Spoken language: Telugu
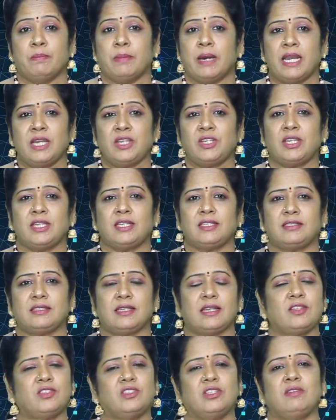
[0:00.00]
మనిషి
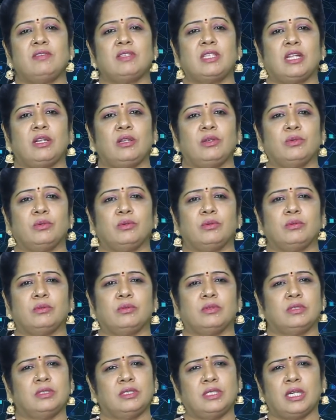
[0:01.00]
తన జీవితంలో
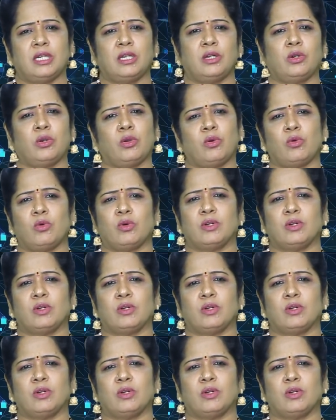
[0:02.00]
ఎక్కడో